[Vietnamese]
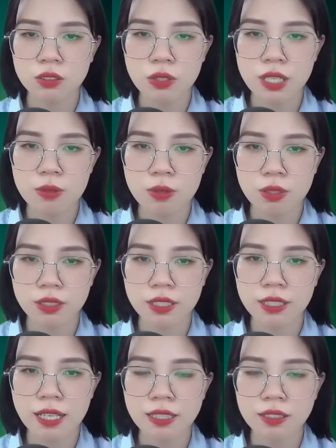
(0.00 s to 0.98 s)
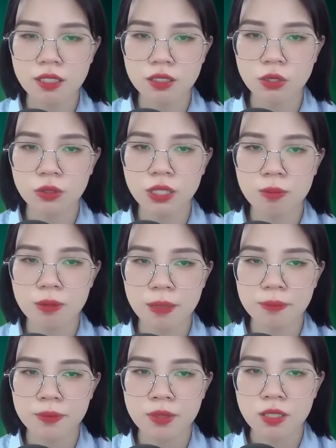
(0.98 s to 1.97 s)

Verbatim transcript: tôi đều có tính cách tương đối độc lập,